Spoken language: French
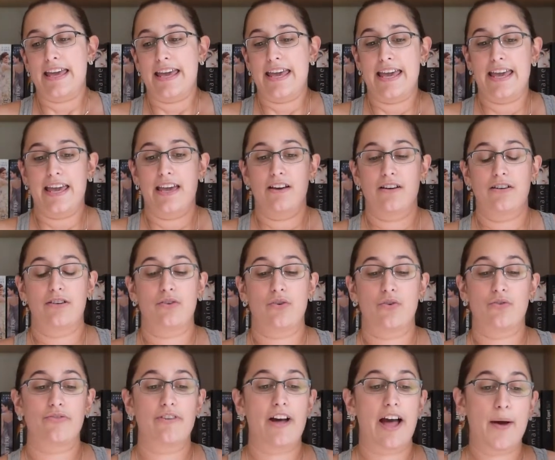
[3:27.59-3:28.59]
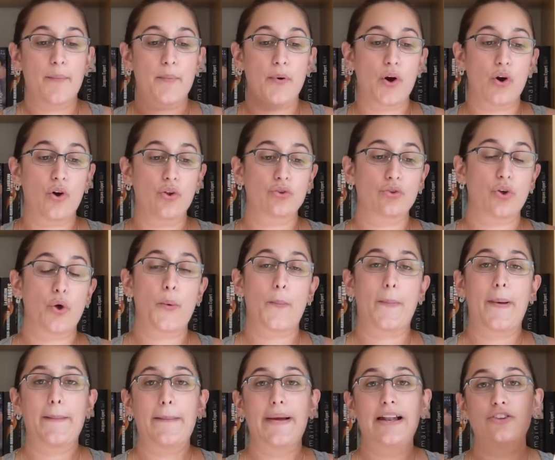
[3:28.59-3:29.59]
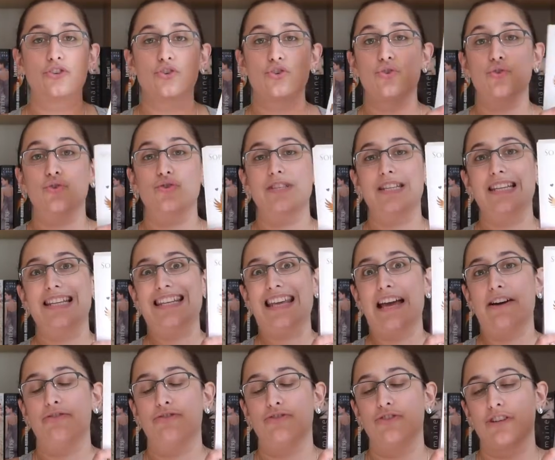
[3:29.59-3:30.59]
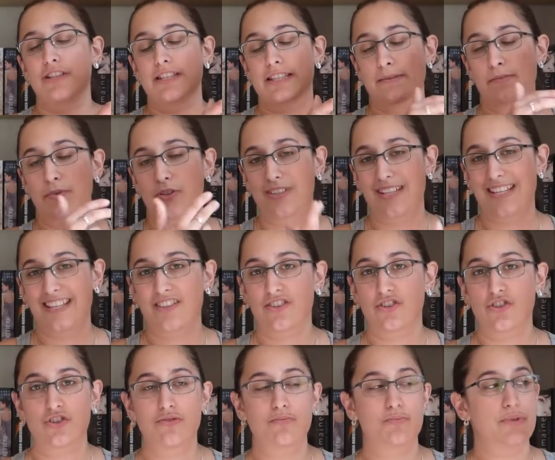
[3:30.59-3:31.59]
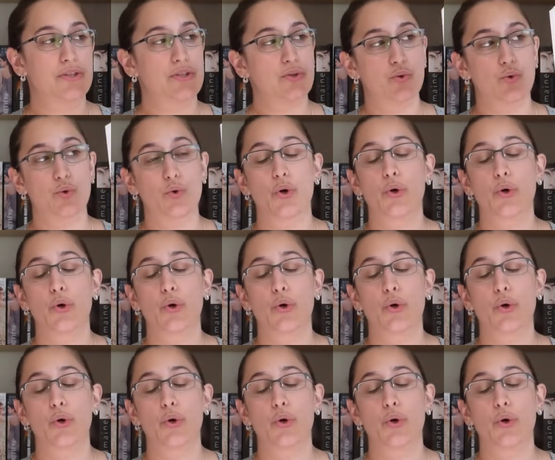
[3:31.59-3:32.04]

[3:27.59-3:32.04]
Et on va apprendre pas mal de choses. Il y a forcément des anges puisque